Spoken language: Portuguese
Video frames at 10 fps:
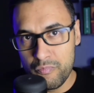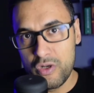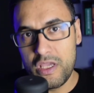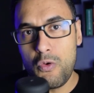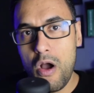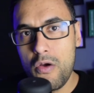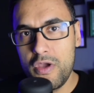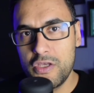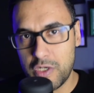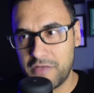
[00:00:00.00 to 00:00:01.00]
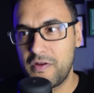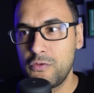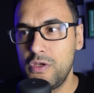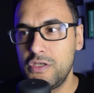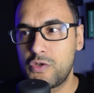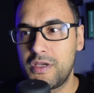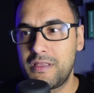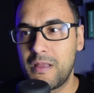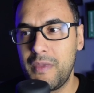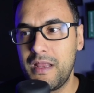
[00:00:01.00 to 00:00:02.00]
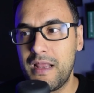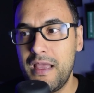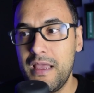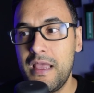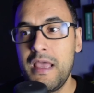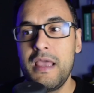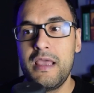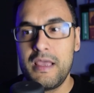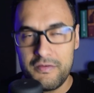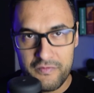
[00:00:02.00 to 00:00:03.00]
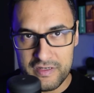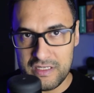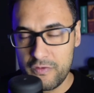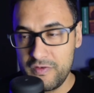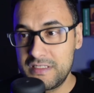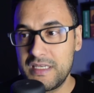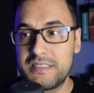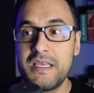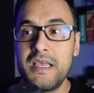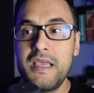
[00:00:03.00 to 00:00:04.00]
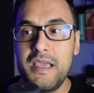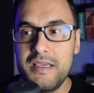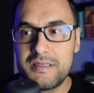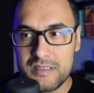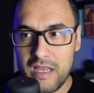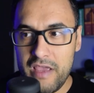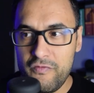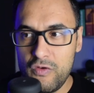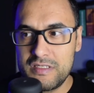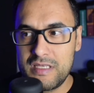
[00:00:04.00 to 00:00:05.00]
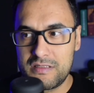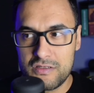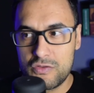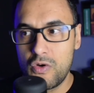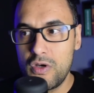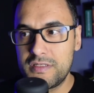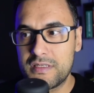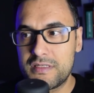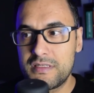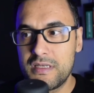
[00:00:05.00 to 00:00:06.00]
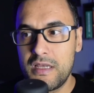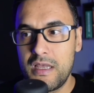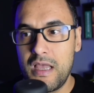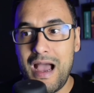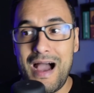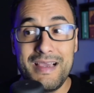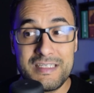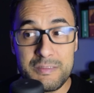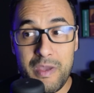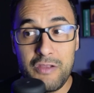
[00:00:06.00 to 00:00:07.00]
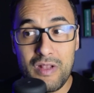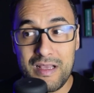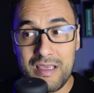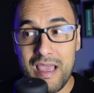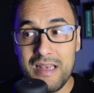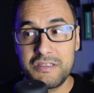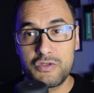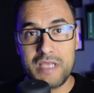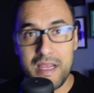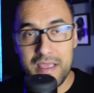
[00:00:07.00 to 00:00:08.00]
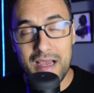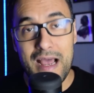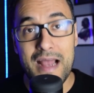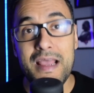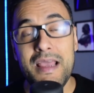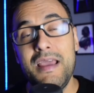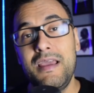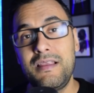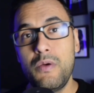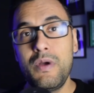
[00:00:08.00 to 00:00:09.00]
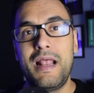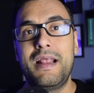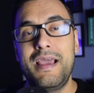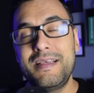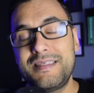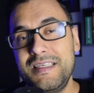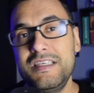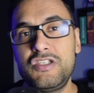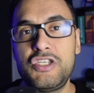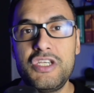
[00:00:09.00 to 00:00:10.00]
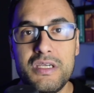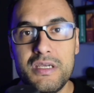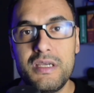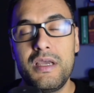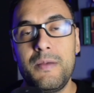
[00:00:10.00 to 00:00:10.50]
Porque qual é o risco? Ele está falando do risco aqui também, né? Versículo 26. Escrevo-lhes essas coisas a respeito daqueles que os querem enganar. Então, galera, existe.